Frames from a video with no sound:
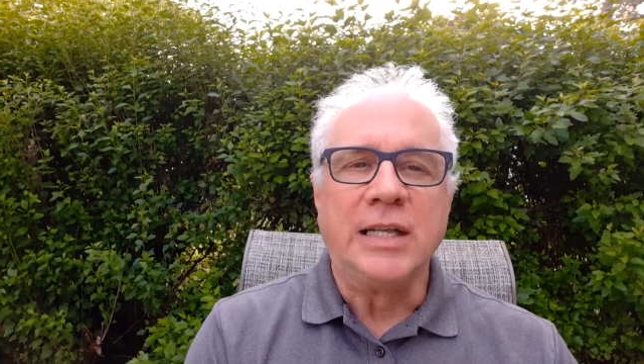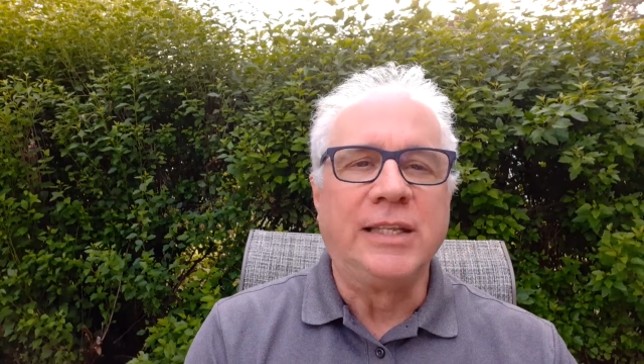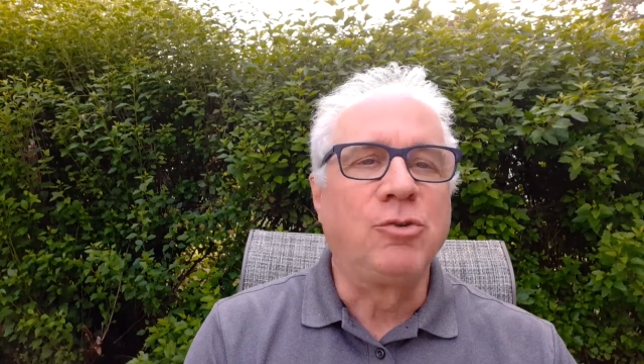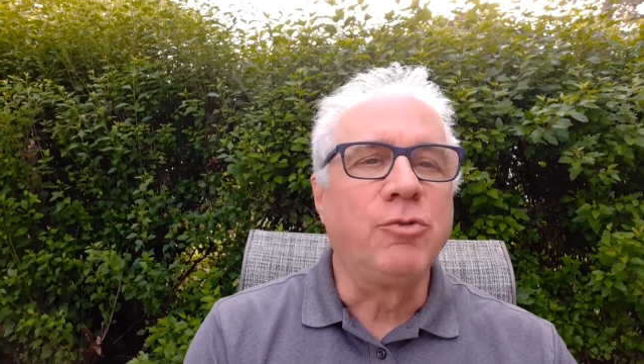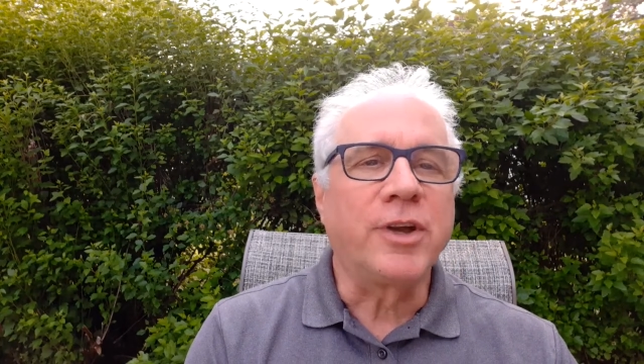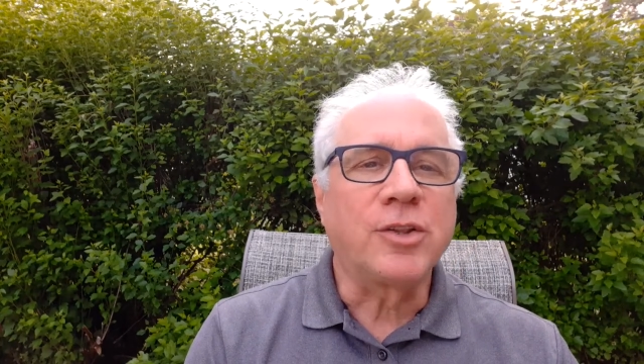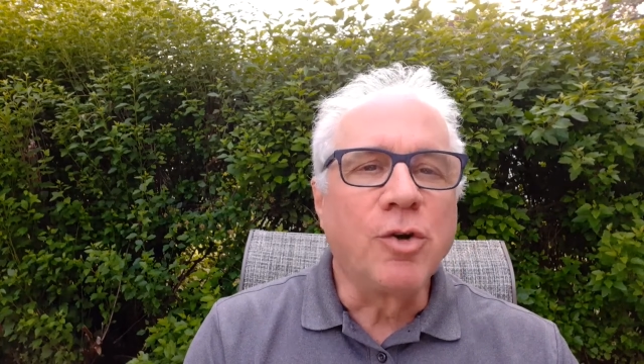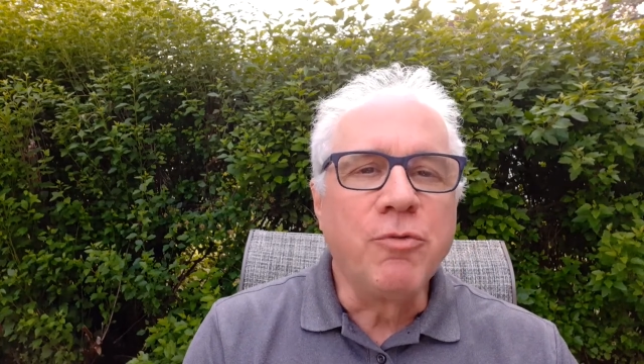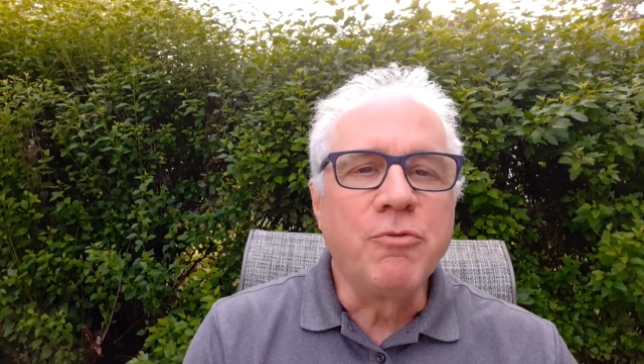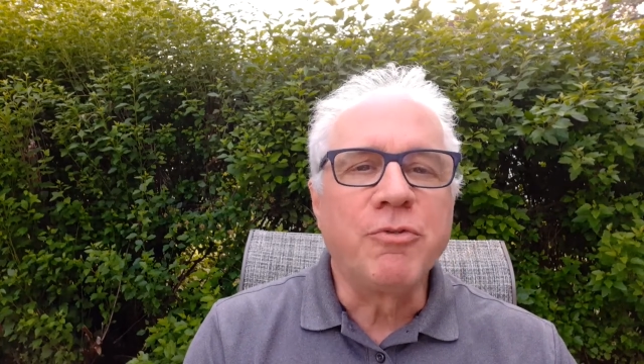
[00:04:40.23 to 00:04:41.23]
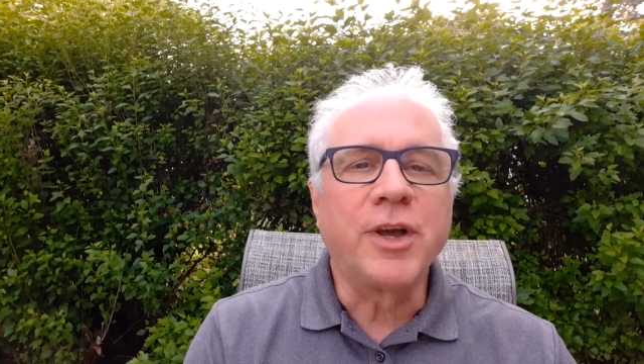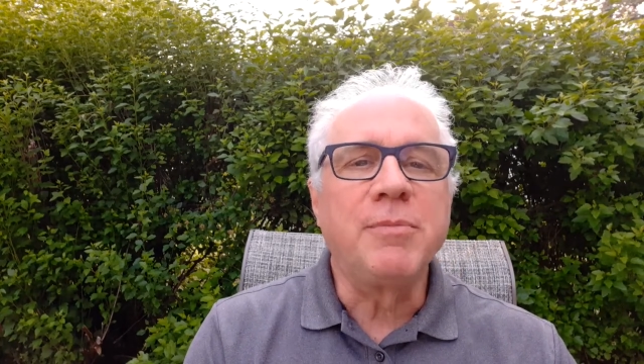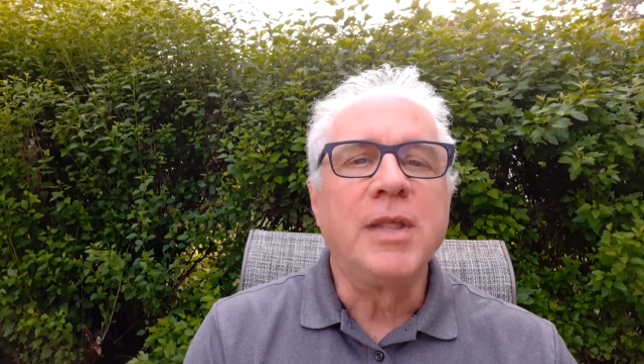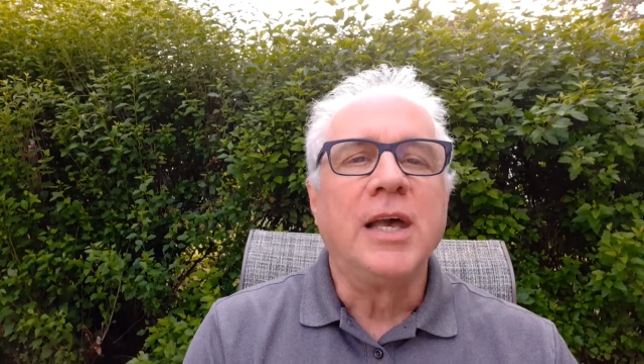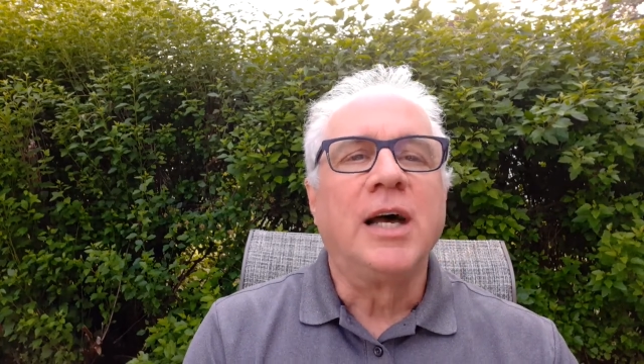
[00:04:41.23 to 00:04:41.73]
découvertes que vous
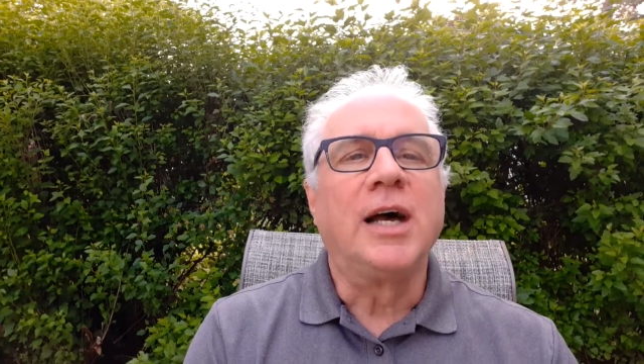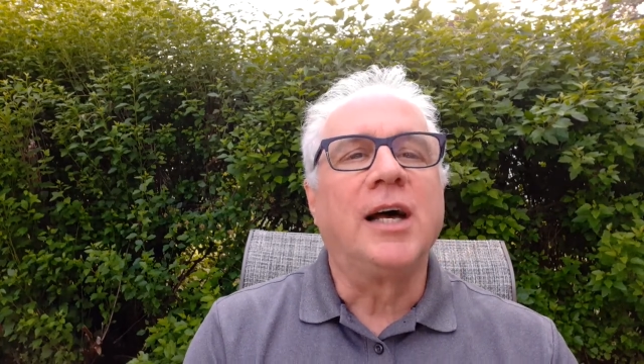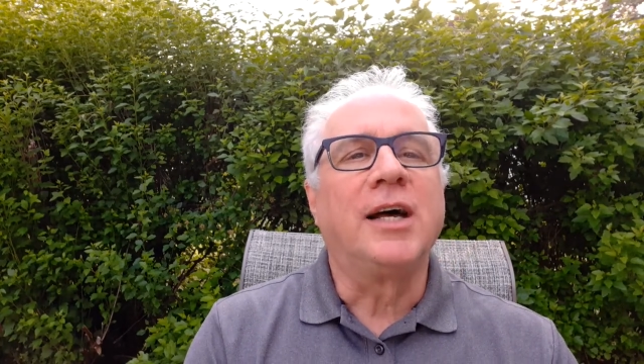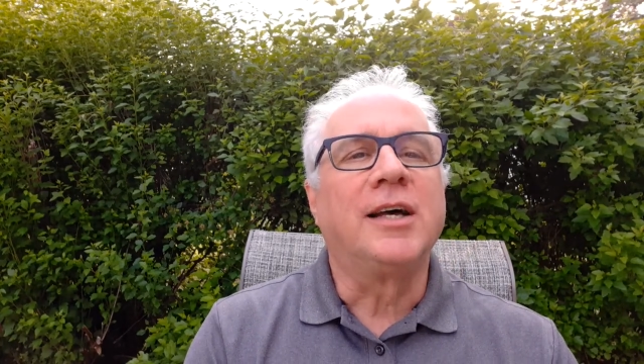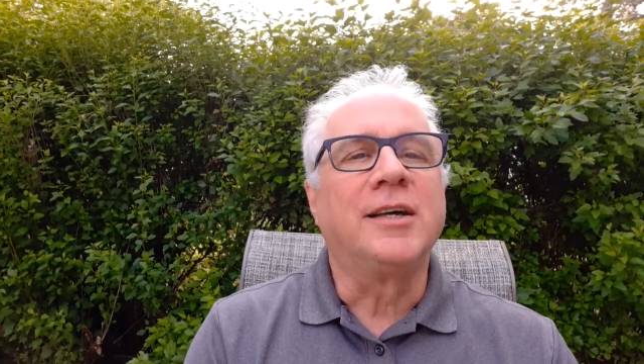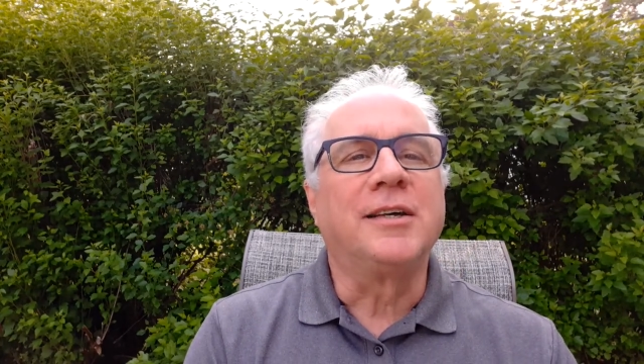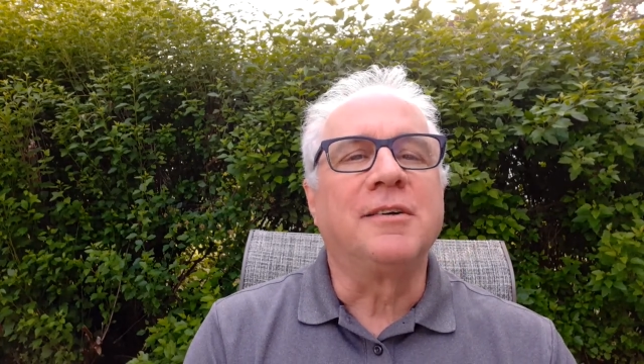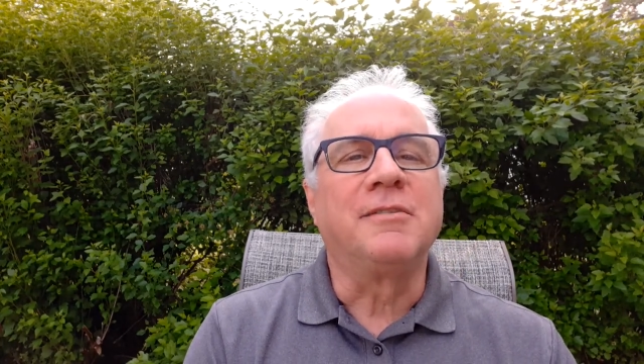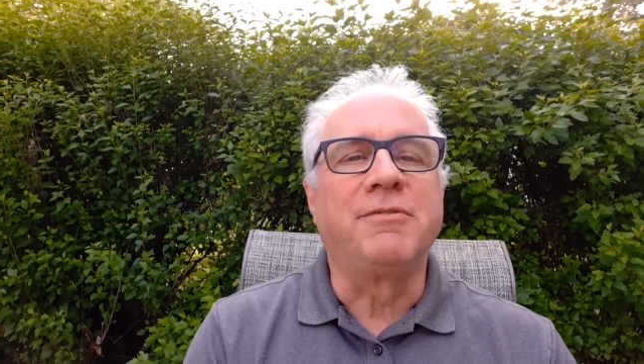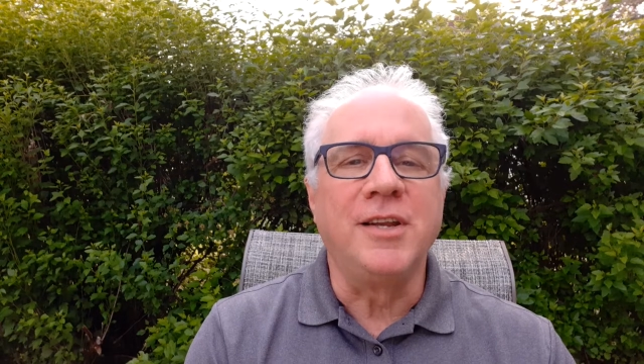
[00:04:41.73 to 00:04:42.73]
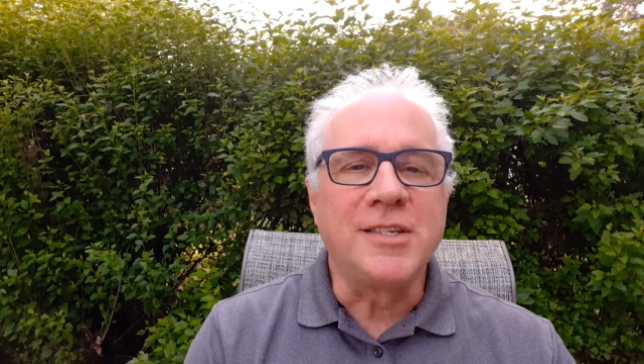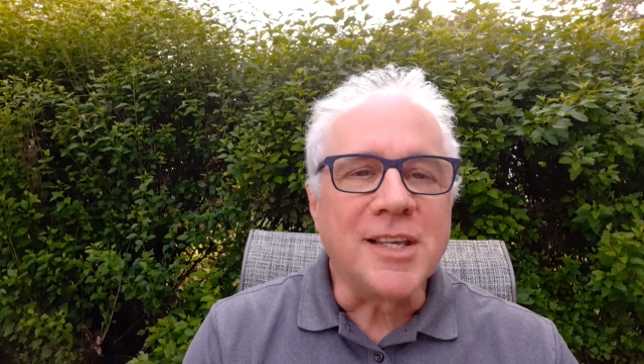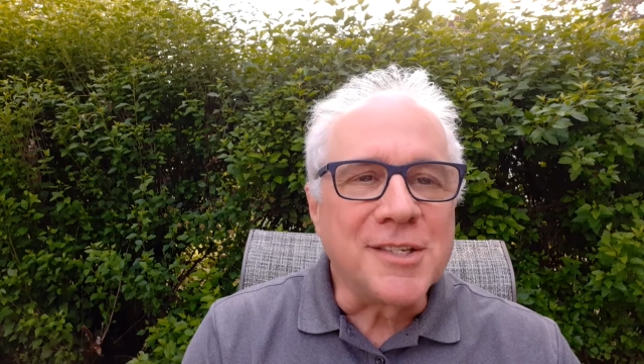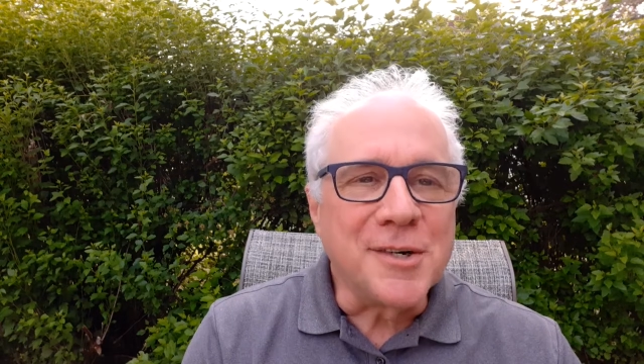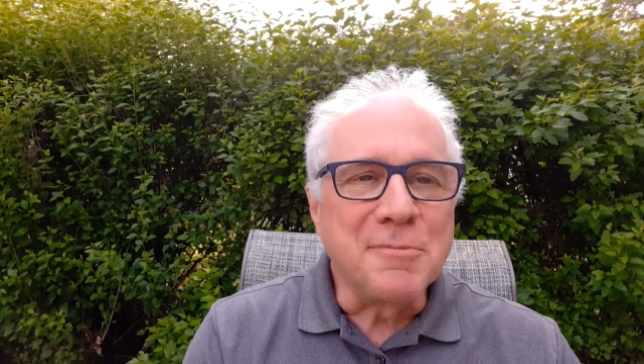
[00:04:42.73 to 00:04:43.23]
ferez,
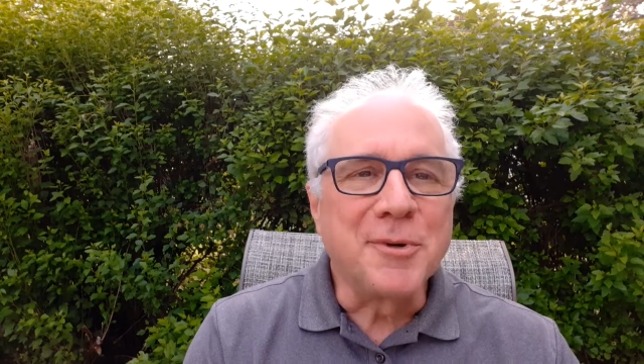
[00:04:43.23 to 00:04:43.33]
félicitations